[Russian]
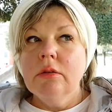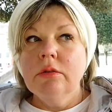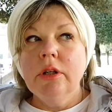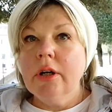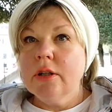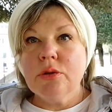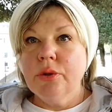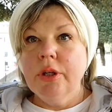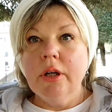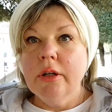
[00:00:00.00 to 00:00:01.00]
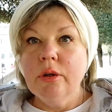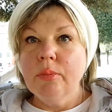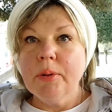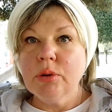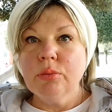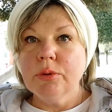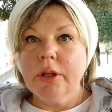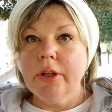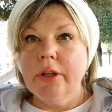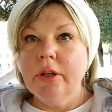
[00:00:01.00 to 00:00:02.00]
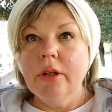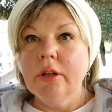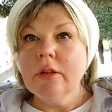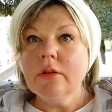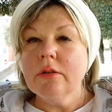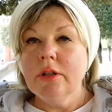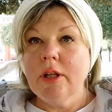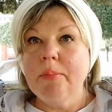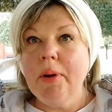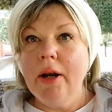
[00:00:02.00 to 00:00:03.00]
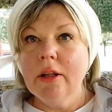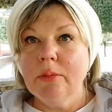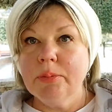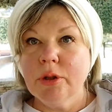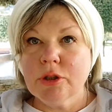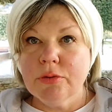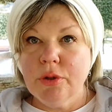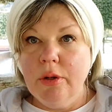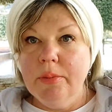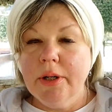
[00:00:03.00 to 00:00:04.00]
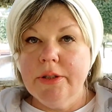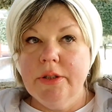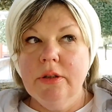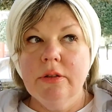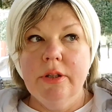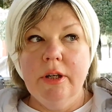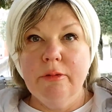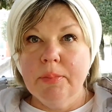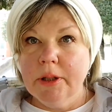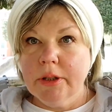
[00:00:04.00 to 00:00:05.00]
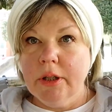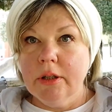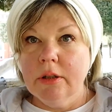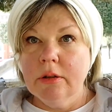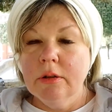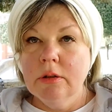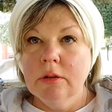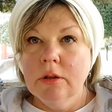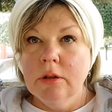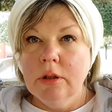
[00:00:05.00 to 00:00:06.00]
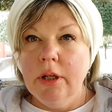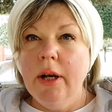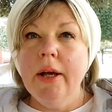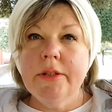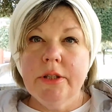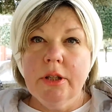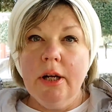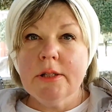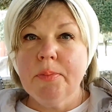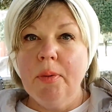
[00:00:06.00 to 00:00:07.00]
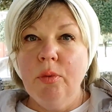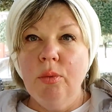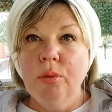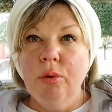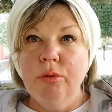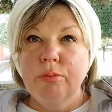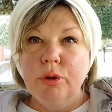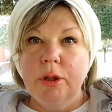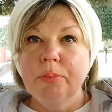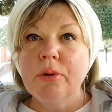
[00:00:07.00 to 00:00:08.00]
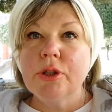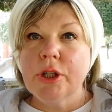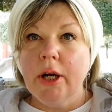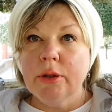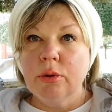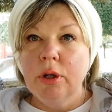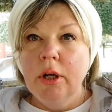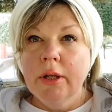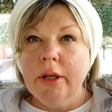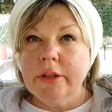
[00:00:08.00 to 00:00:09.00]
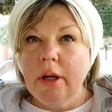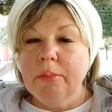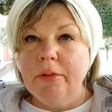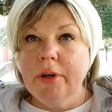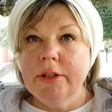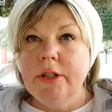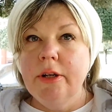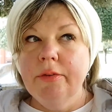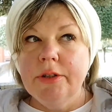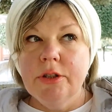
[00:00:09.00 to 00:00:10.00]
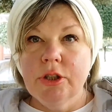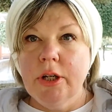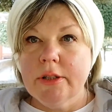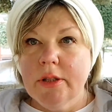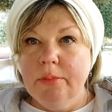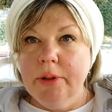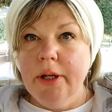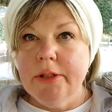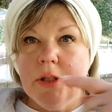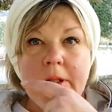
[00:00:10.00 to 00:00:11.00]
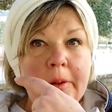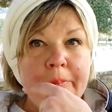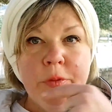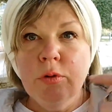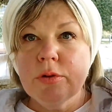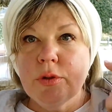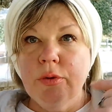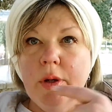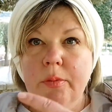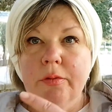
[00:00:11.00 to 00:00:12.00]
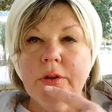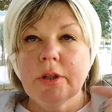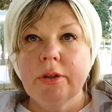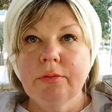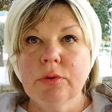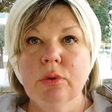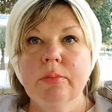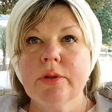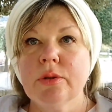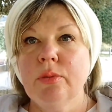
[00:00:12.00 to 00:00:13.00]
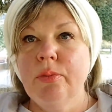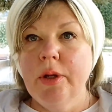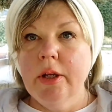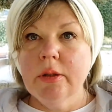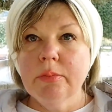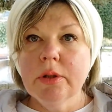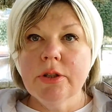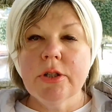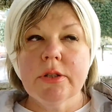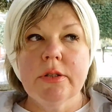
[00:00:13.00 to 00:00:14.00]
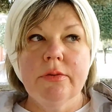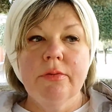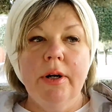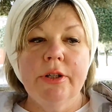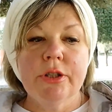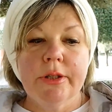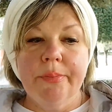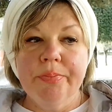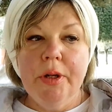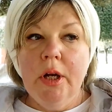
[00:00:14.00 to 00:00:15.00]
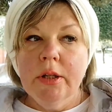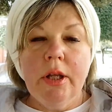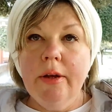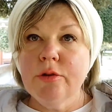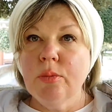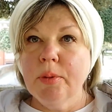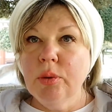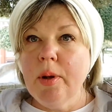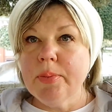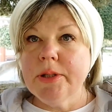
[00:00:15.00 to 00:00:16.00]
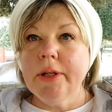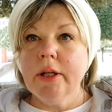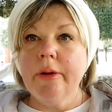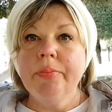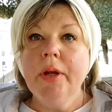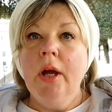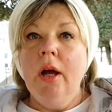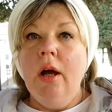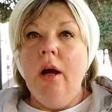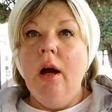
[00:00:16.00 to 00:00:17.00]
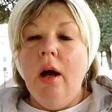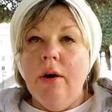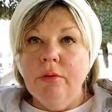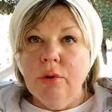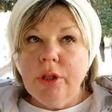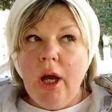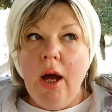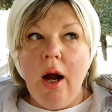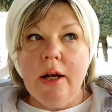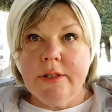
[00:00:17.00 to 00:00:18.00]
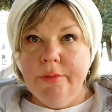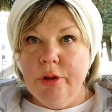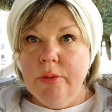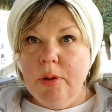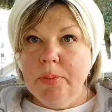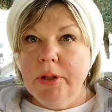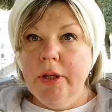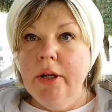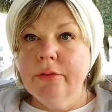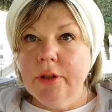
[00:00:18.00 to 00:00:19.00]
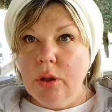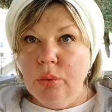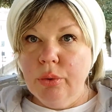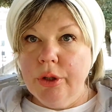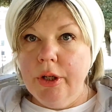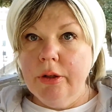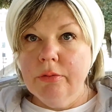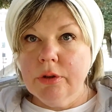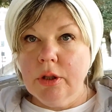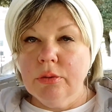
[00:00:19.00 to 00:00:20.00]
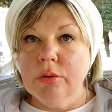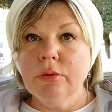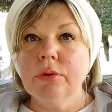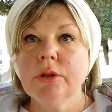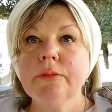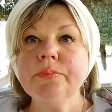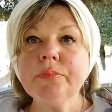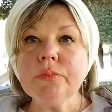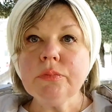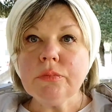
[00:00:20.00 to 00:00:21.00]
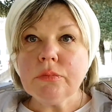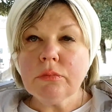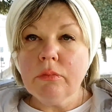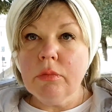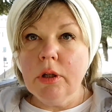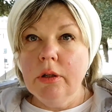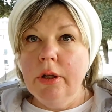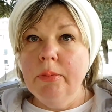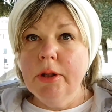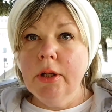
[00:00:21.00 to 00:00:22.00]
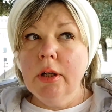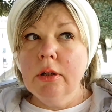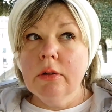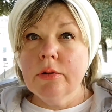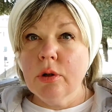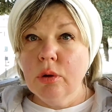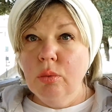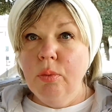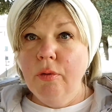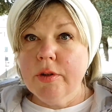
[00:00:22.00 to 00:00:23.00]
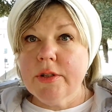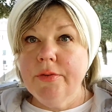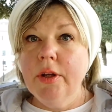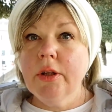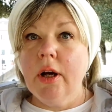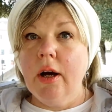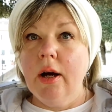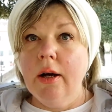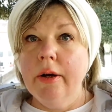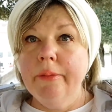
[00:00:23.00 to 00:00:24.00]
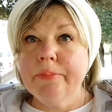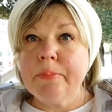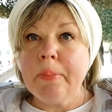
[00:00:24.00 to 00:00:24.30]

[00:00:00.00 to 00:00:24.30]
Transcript: ни разу я ее потом так и, и не напялила, потому что все время ходила я в платках. Или один раз, по-моему, в Монтепульчано, когда мы входили в один частный магазин, но все время вот таким вот образом у меня это было чисто символическим. Да, и все, потом я потеряла. Вот, а сегодня мне подарили вторую хрень, вот такую вот. Именно голубого цвета, а